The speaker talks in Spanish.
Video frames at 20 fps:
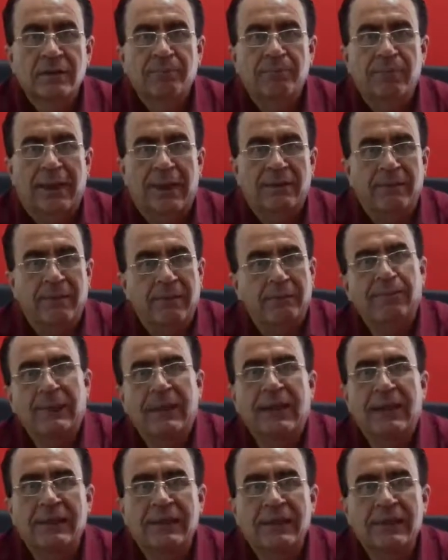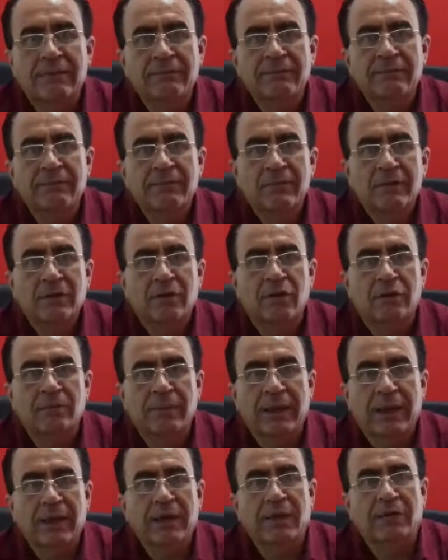Panamá pierde con
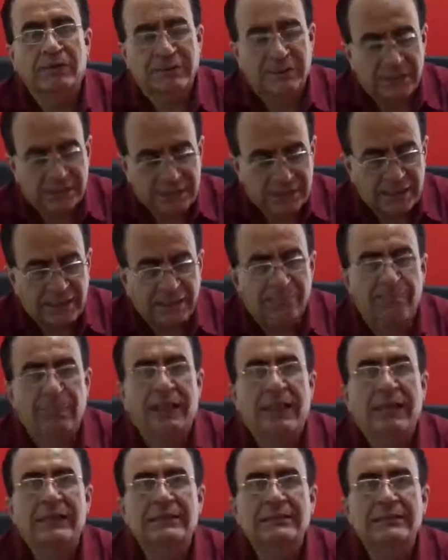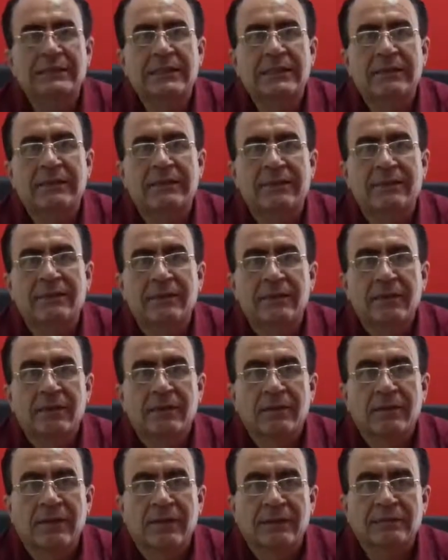México si es que impera
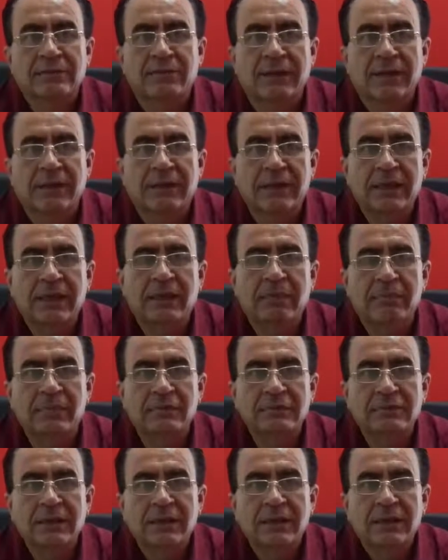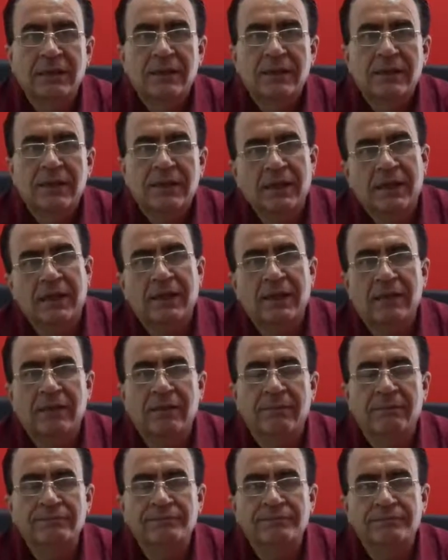eso que dijimos
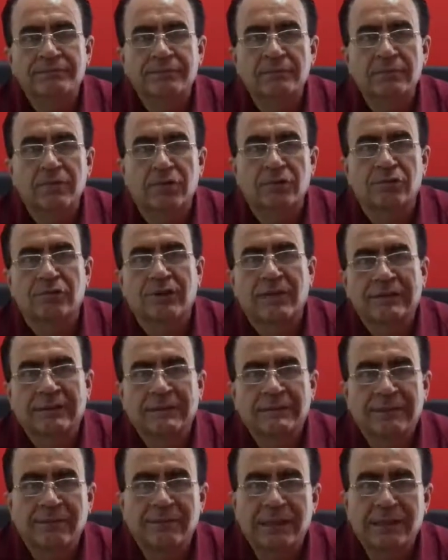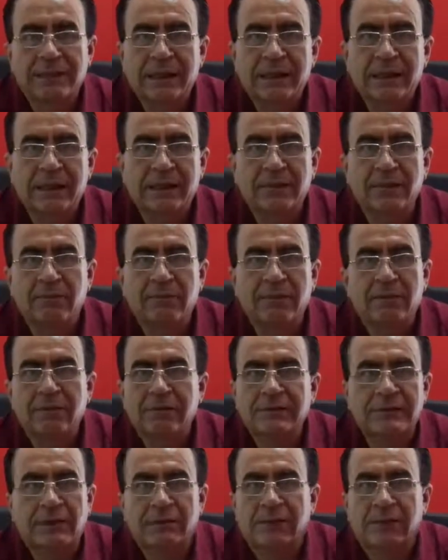y Honduras recibe a Trinidad y Tobago
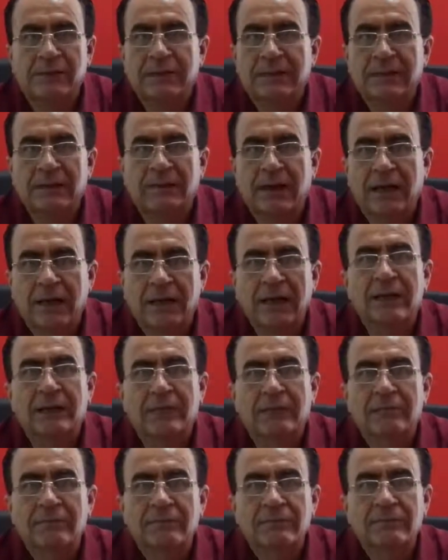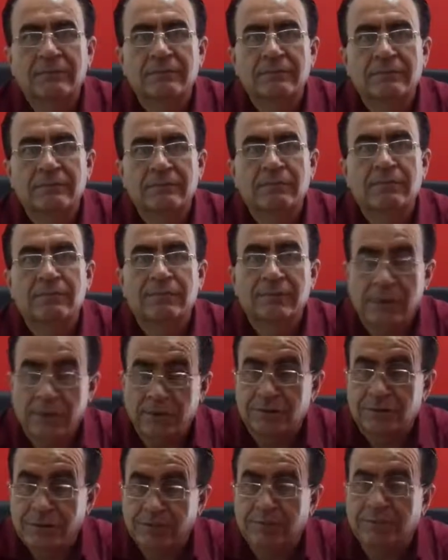y seguramente va a ganar.
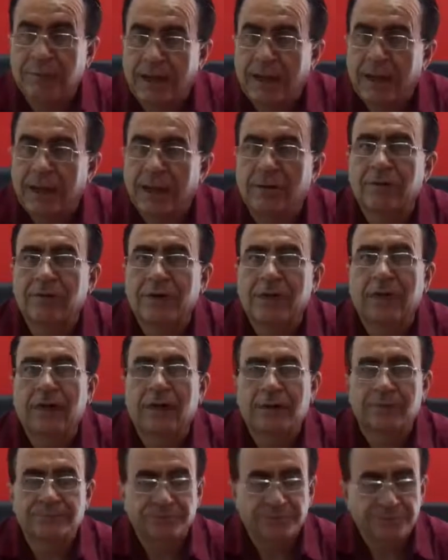Digo, sin impera la lógica.